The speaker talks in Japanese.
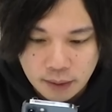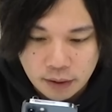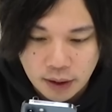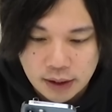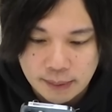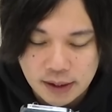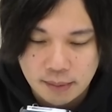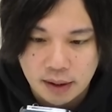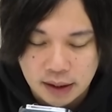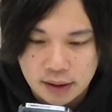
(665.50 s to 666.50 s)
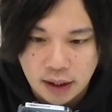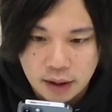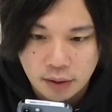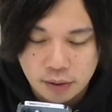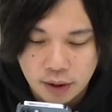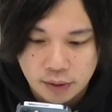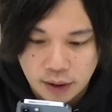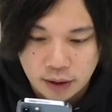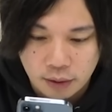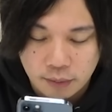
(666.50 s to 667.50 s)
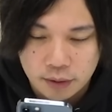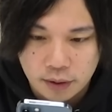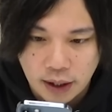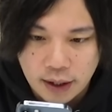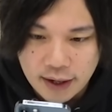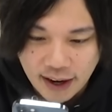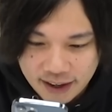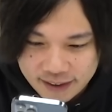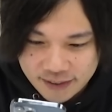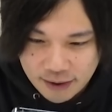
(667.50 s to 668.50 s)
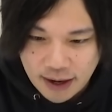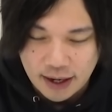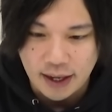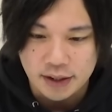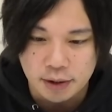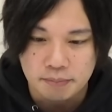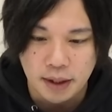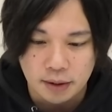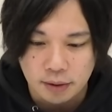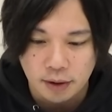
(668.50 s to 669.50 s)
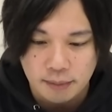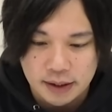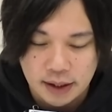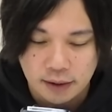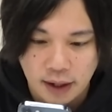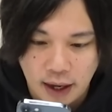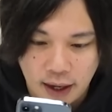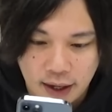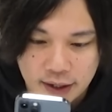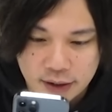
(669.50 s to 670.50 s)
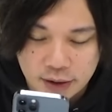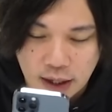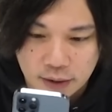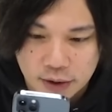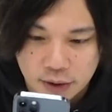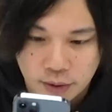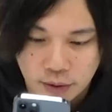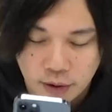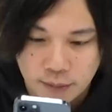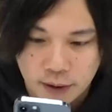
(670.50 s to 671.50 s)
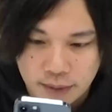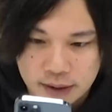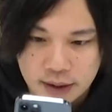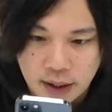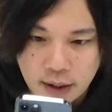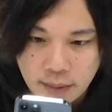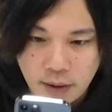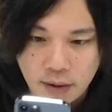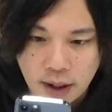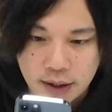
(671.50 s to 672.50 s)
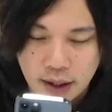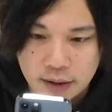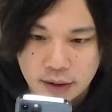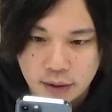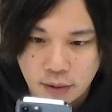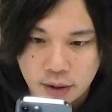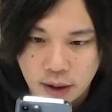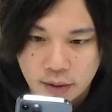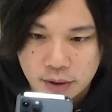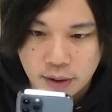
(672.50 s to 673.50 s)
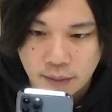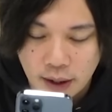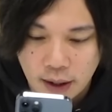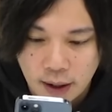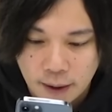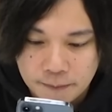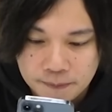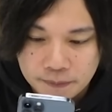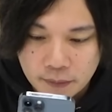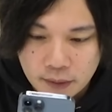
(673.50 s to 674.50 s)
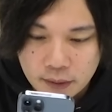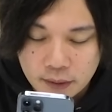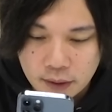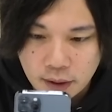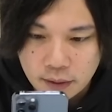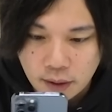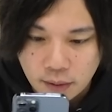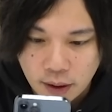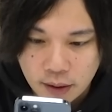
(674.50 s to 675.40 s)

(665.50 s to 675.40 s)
まあ、それは様々ですね人それぞれだと思うのではいでは、えー、準備整いましたので、えー、スタートしようと思います、まあ、今回やる工程としてはいけるかこ